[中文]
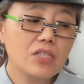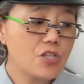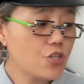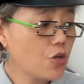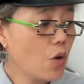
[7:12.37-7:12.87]

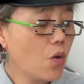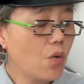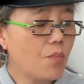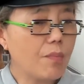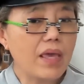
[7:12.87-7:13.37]
那时
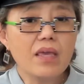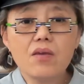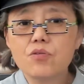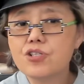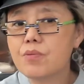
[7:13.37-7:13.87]
候
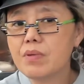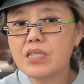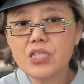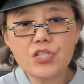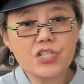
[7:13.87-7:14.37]
没有什
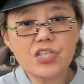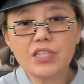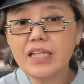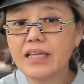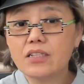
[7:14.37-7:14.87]
么意识
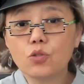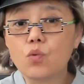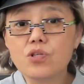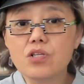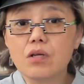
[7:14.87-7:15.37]
形态的
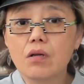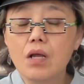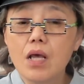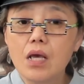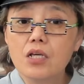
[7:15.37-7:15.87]
统治，
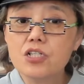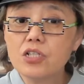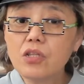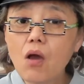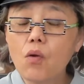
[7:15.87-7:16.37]
可
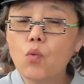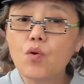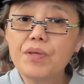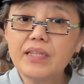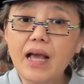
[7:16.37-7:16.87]
是到了
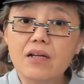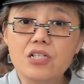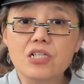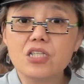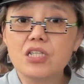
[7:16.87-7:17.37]
国民党
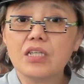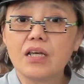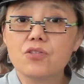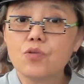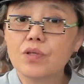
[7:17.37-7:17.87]
时期
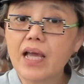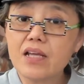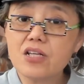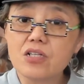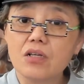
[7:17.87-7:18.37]
呢，就
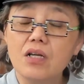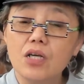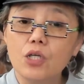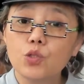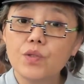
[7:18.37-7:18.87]
开始
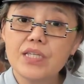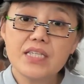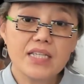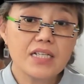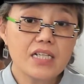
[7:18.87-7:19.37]
推
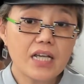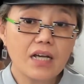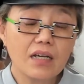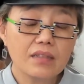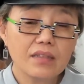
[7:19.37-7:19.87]
行这
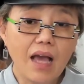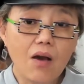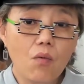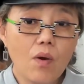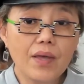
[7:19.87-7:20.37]
个
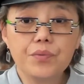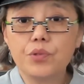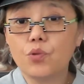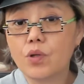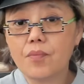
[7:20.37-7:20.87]
党化
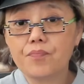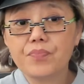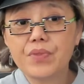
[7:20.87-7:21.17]
运动了。